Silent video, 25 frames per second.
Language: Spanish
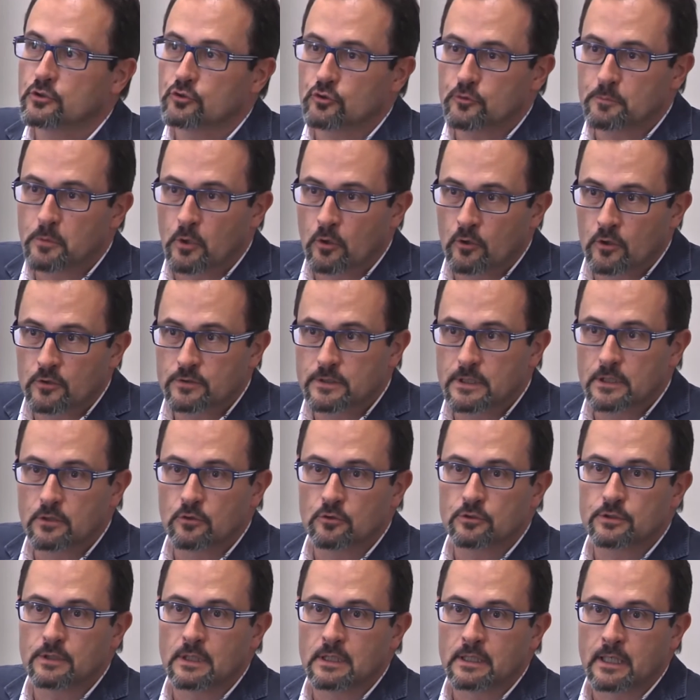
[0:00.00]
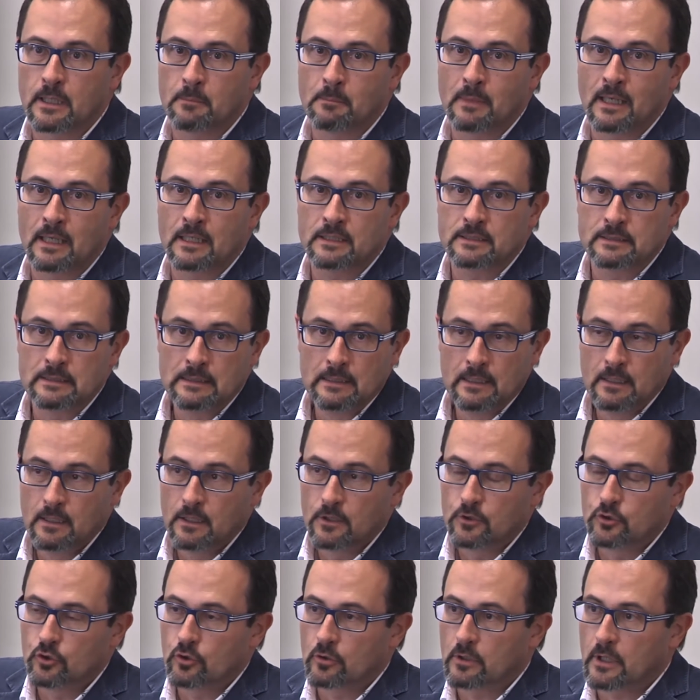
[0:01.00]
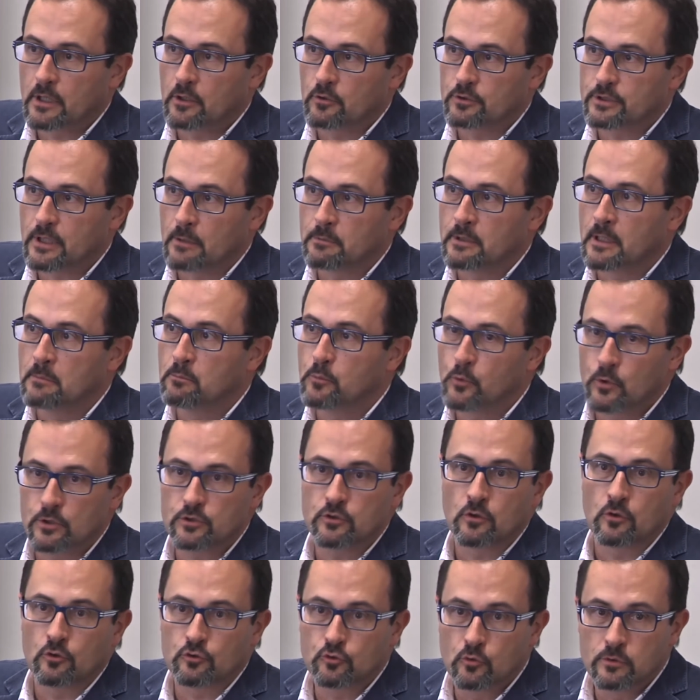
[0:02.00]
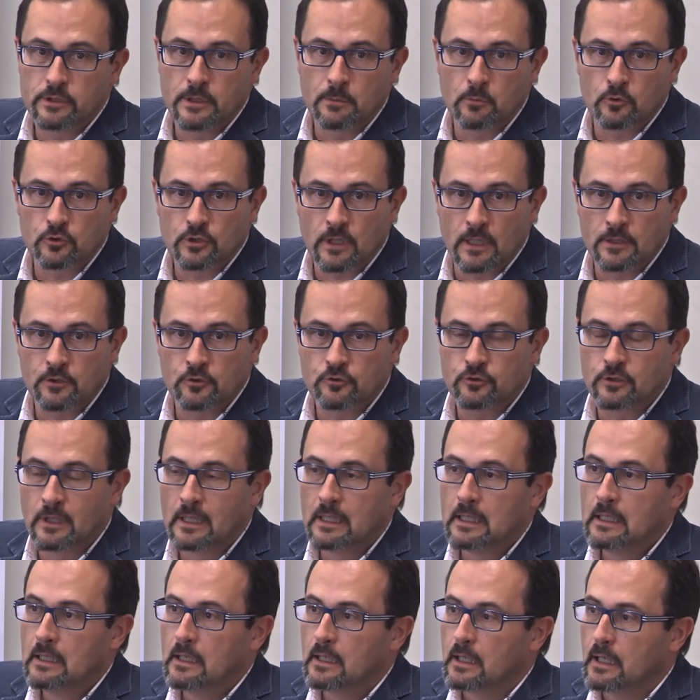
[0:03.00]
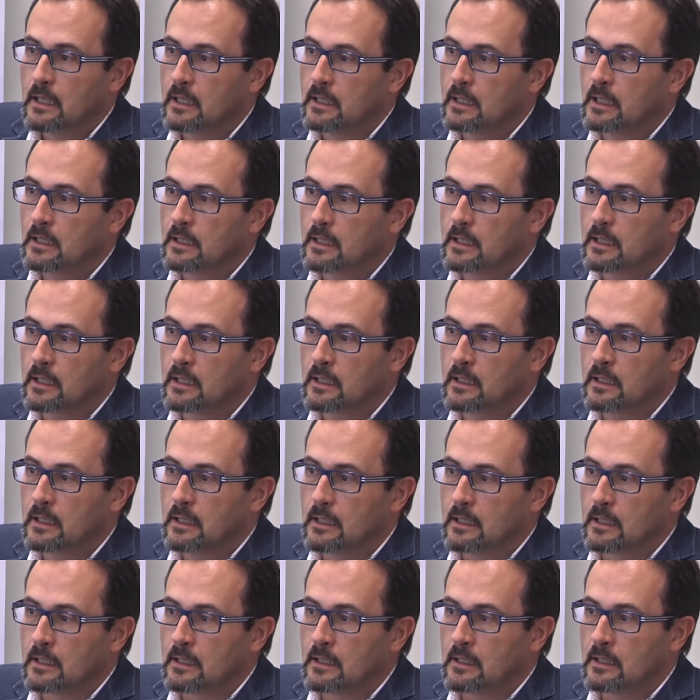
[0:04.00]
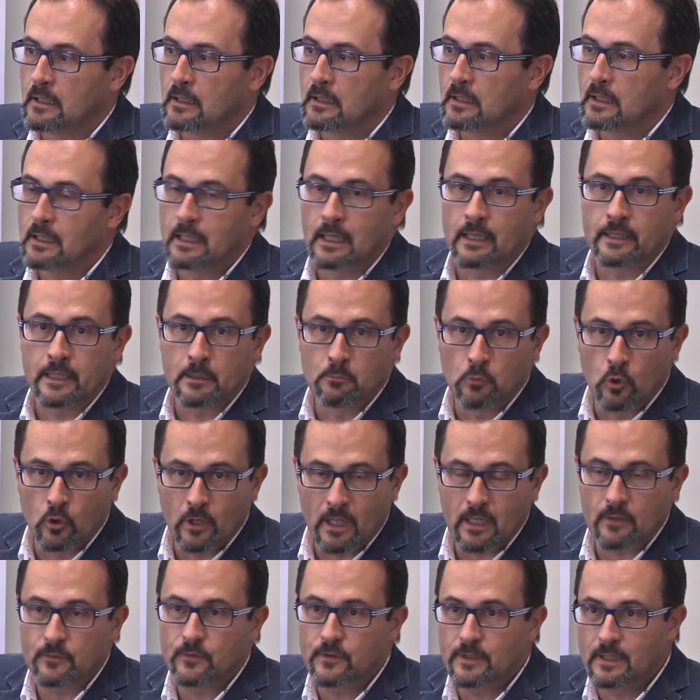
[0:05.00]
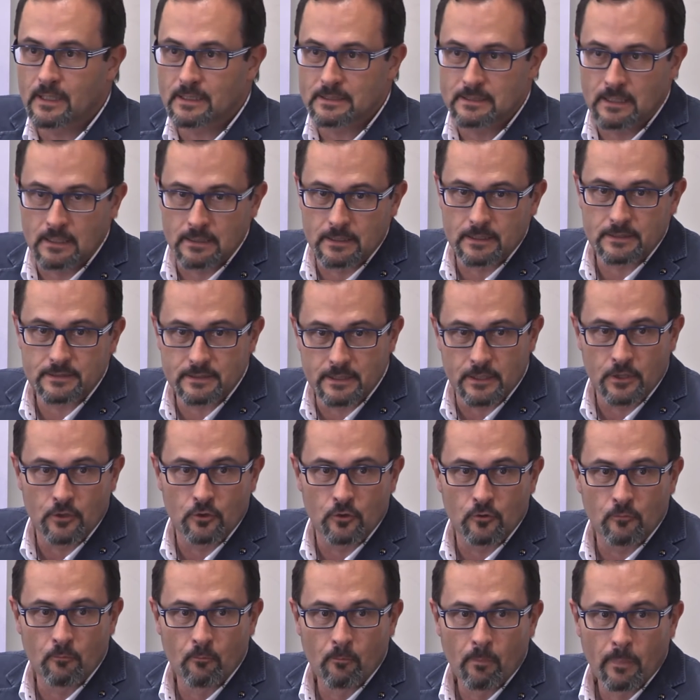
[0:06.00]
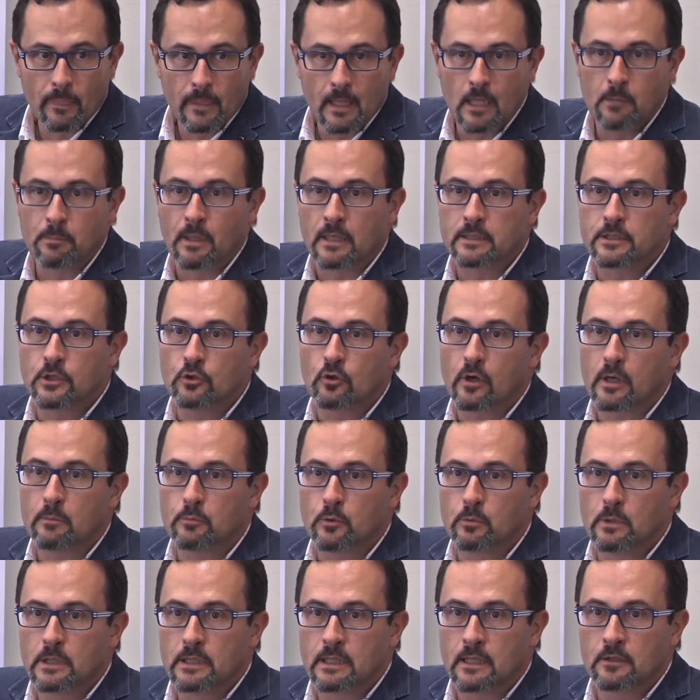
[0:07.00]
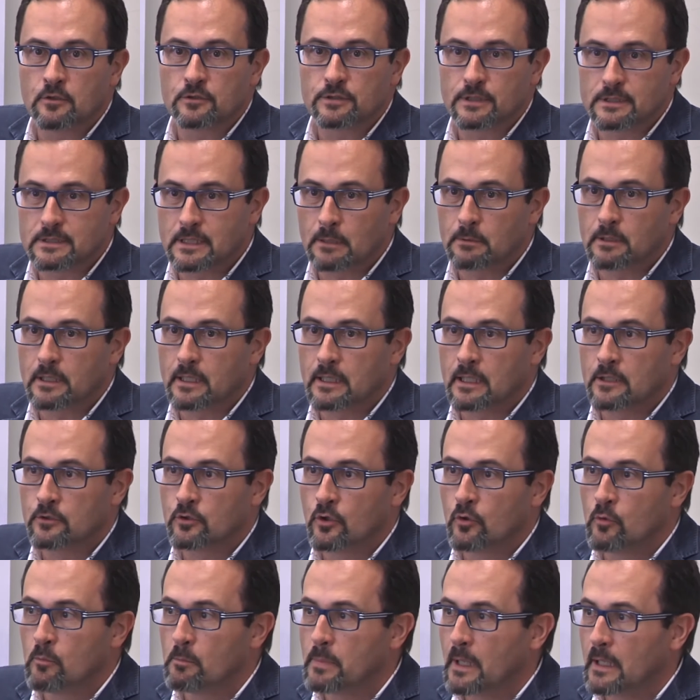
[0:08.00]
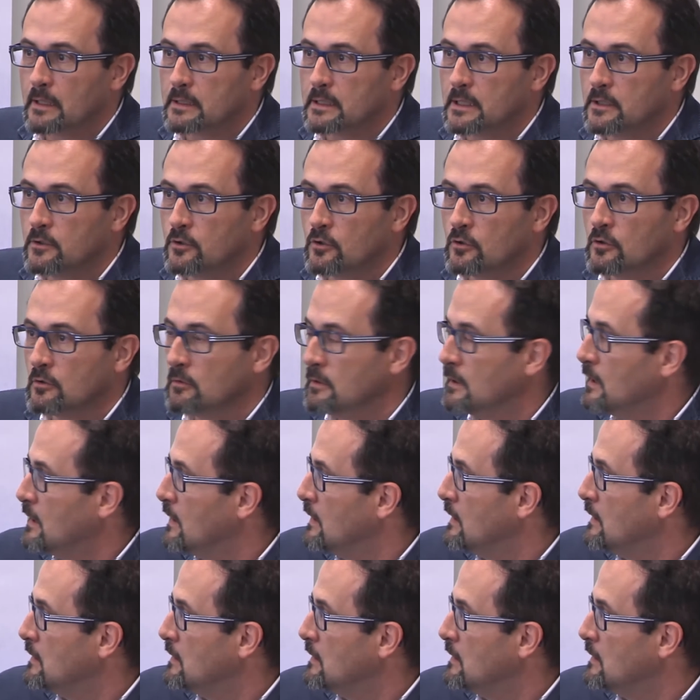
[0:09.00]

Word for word: de esos pronósticos, el que más yo creo se había impuesto en los últimos años, era que eh, la demografía es el destino. El Partido Republicano se estaba quedando en un partido